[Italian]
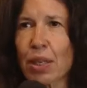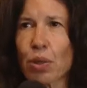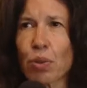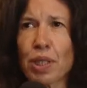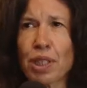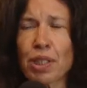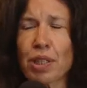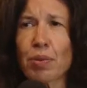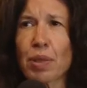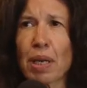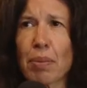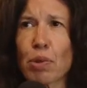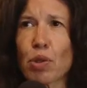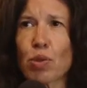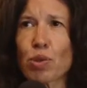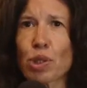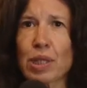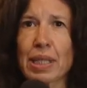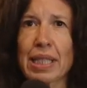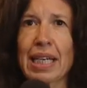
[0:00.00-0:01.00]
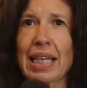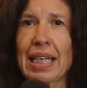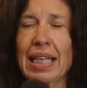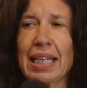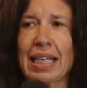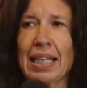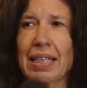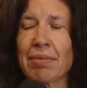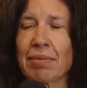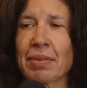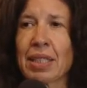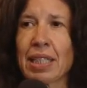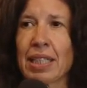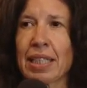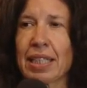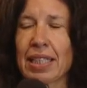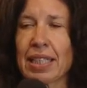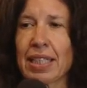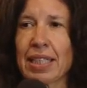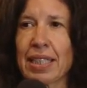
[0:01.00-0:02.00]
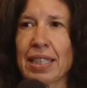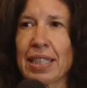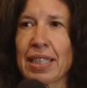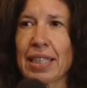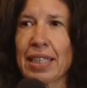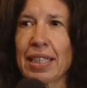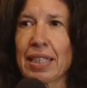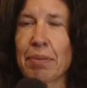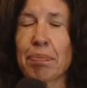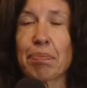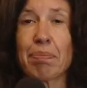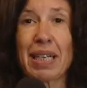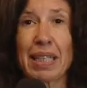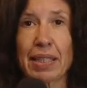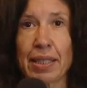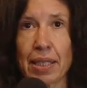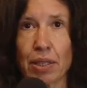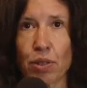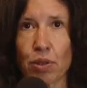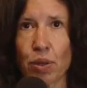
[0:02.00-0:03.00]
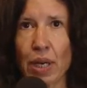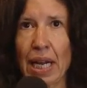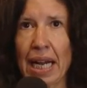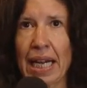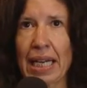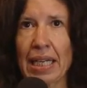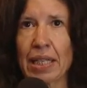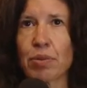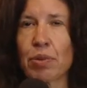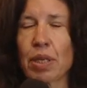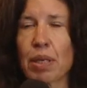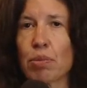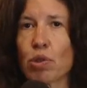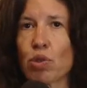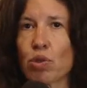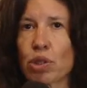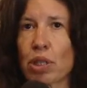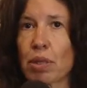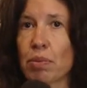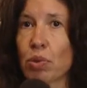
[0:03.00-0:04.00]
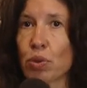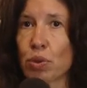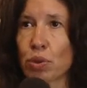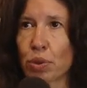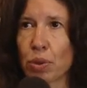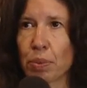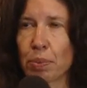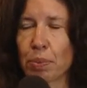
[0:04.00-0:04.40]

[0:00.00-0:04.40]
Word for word: Questa è una mostra eh, particolare, una mostra molto